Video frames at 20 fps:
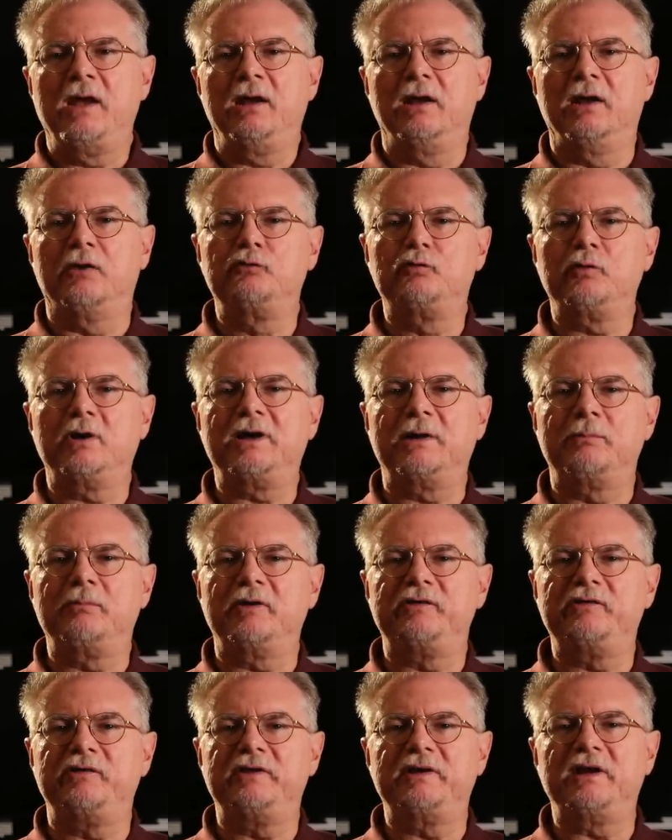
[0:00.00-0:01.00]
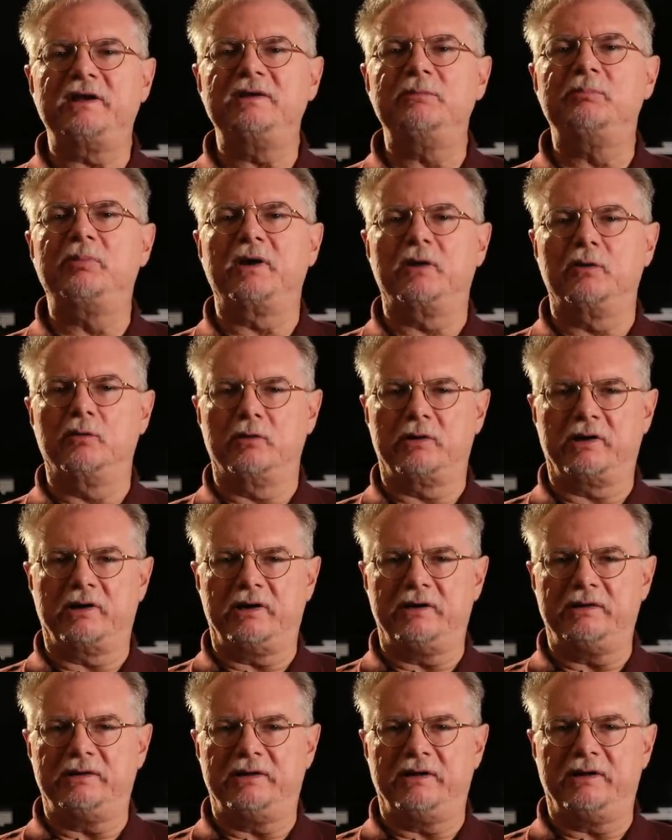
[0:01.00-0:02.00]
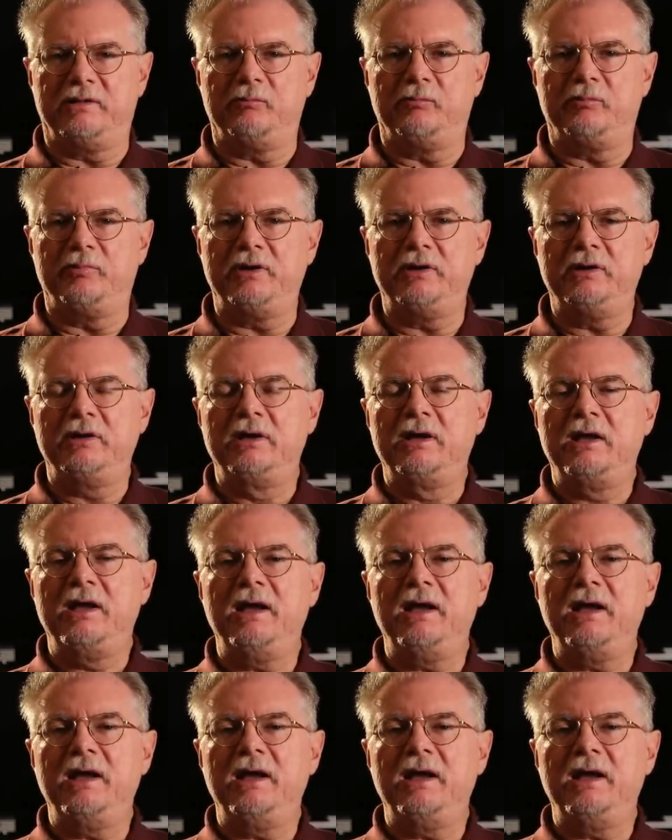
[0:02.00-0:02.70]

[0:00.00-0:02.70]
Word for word: la sua capacità di percorrere i tempi